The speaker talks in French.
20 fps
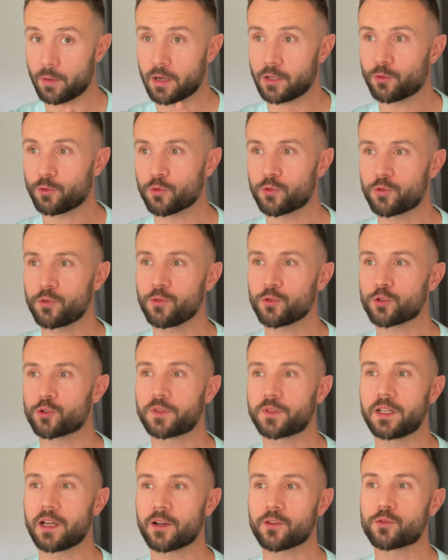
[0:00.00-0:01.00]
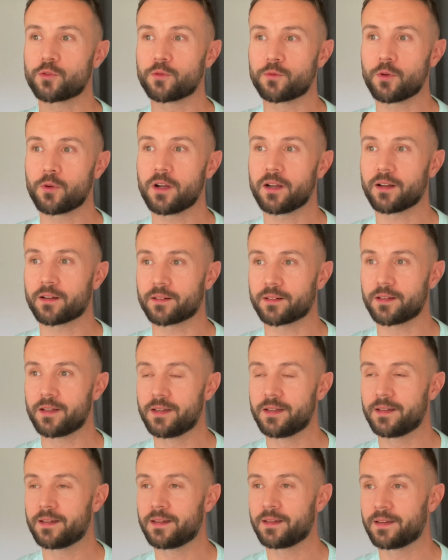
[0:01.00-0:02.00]
attention, je vais la recevoir euh,
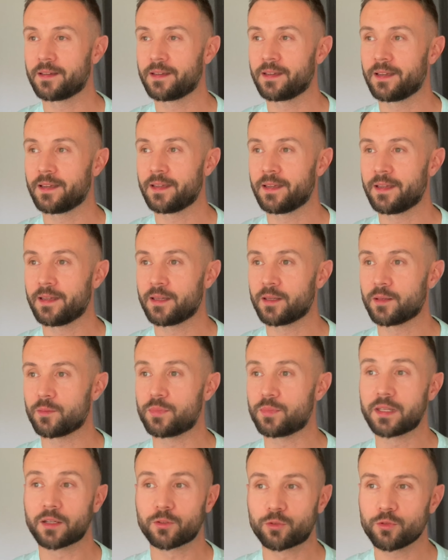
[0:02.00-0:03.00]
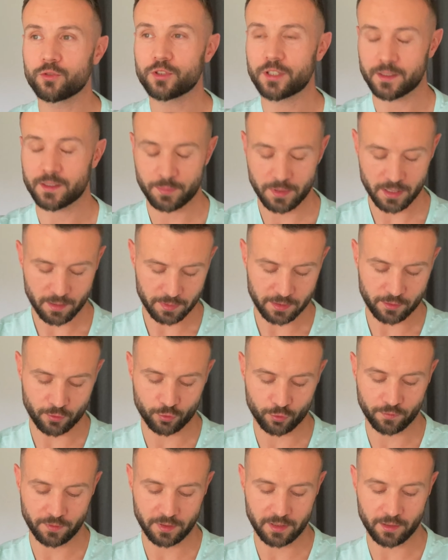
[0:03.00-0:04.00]
bientôt, j'espère, parce que je
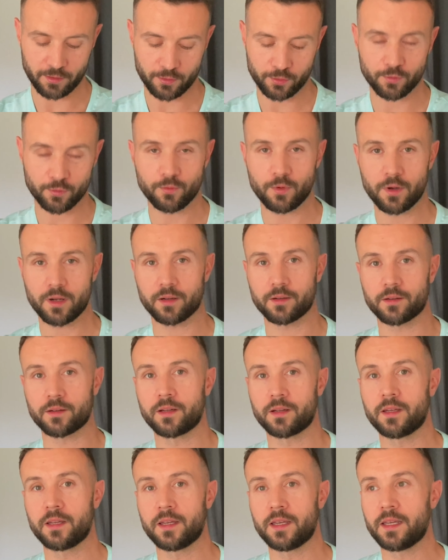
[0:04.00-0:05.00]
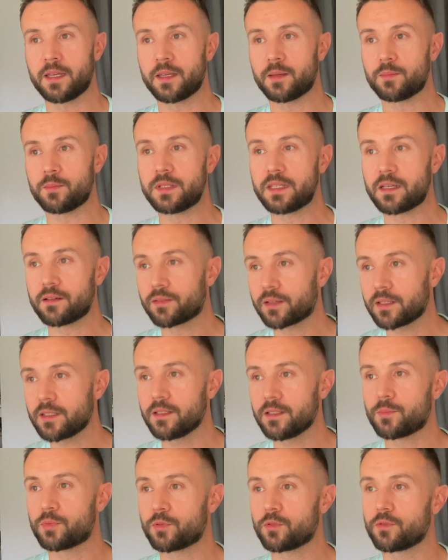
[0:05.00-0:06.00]
devais la recevoir euh, mi-avril, et puis au